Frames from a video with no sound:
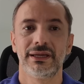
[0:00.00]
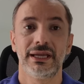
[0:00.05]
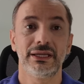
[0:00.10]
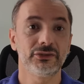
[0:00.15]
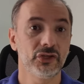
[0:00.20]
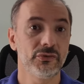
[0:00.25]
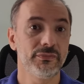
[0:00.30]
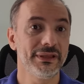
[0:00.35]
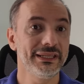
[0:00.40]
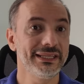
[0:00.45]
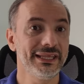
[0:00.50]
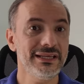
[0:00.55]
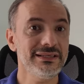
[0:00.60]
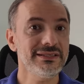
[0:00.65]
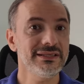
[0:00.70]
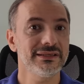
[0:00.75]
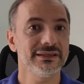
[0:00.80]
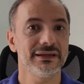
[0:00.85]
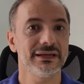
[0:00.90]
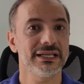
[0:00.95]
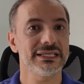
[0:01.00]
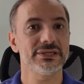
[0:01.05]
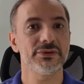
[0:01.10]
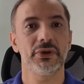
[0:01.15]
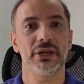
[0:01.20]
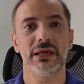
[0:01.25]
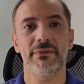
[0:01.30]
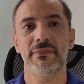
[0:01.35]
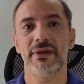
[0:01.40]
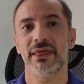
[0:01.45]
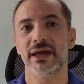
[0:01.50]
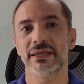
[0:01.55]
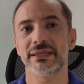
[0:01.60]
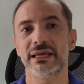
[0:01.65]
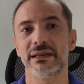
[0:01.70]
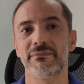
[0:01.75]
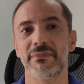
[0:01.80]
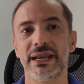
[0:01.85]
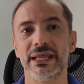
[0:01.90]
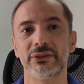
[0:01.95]
En 2010 recibió la Medalla
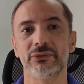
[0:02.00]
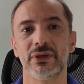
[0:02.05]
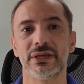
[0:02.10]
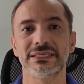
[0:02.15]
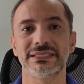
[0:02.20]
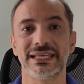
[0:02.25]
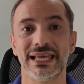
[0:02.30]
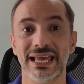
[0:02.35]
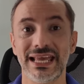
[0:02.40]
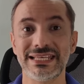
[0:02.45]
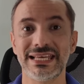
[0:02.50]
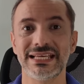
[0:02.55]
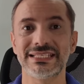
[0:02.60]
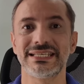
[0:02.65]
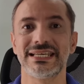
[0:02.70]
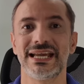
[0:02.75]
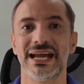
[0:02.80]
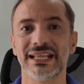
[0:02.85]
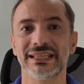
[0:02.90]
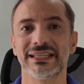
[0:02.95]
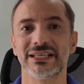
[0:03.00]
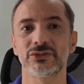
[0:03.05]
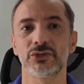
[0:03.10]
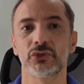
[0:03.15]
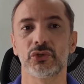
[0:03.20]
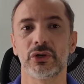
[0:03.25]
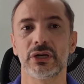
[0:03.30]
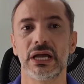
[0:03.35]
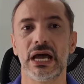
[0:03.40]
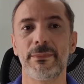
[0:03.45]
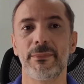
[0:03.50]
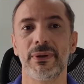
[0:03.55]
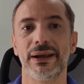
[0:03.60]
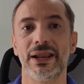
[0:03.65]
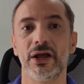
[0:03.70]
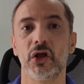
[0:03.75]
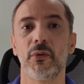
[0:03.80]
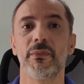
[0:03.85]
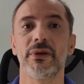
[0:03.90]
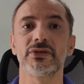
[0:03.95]
al Mérito en Ciencias y Artes otorgada por
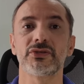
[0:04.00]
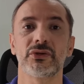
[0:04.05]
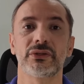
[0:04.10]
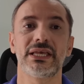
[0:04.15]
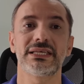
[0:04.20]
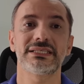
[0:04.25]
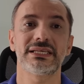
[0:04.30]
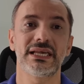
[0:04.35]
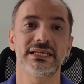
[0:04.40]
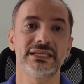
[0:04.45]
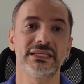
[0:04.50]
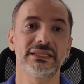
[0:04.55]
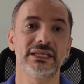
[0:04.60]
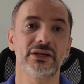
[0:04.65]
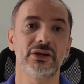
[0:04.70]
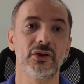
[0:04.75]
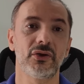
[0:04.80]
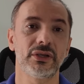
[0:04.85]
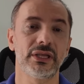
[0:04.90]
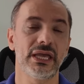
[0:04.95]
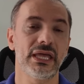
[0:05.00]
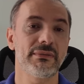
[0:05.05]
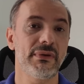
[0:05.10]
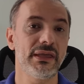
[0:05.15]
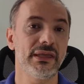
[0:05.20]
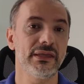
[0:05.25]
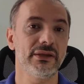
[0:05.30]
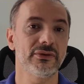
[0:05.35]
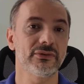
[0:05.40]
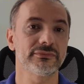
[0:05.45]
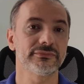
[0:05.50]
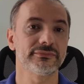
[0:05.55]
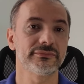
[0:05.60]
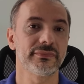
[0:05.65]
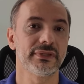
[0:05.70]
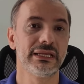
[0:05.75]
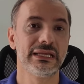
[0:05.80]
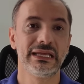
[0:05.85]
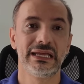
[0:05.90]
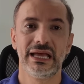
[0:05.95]
la Comisión de Ciencia y Tecnología de México.
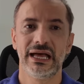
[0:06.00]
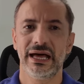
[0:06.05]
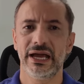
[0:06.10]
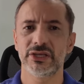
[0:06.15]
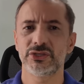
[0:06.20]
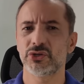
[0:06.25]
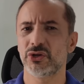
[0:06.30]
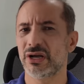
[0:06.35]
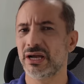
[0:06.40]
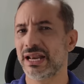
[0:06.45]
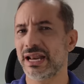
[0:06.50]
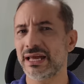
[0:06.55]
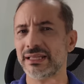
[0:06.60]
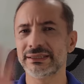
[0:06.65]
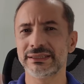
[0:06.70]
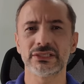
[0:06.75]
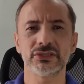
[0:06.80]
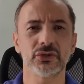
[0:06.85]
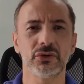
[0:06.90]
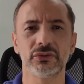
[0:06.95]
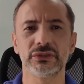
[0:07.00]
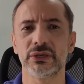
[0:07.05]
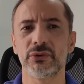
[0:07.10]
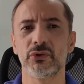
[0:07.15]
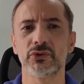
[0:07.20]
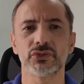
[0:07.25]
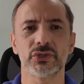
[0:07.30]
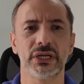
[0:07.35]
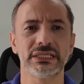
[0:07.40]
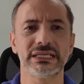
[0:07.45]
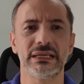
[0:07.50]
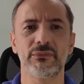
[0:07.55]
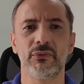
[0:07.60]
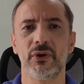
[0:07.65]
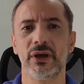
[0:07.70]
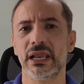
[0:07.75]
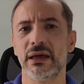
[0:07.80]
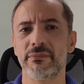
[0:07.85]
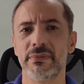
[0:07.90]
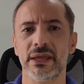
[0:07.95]
Ha hecho grandes contribuciones al
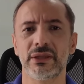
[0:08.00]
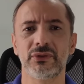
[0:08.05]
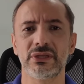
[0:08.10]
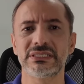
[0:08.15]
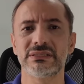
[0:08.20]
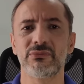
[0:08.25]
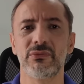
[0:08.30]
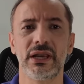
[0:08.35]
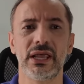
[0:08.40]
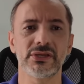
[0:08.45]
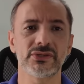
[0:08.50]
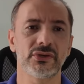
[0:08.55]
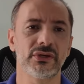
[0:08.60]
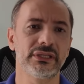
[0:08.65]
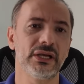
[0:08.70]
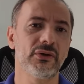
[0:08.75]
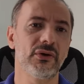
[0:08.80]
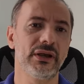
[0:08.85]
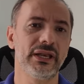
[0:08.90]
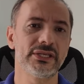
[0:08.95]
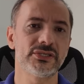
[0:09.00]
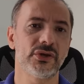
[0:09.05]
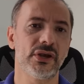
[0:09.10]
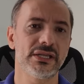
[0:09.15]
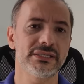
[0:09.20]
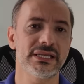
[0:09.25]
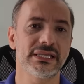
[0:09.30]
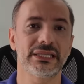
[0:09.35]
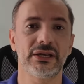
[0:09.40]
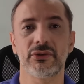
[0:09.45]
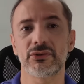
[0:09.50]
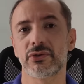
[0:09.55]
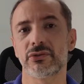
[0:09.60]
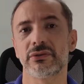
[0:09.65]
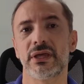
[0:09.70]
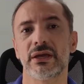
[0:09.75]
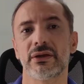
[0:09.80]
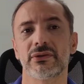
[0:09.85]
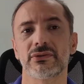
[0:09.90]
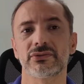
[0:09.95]
modelamiento y simulación de colisiones entre hoyos
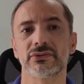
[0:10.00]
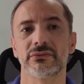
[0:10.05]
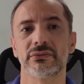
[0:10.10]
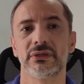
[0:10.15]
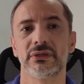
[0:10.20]
negros.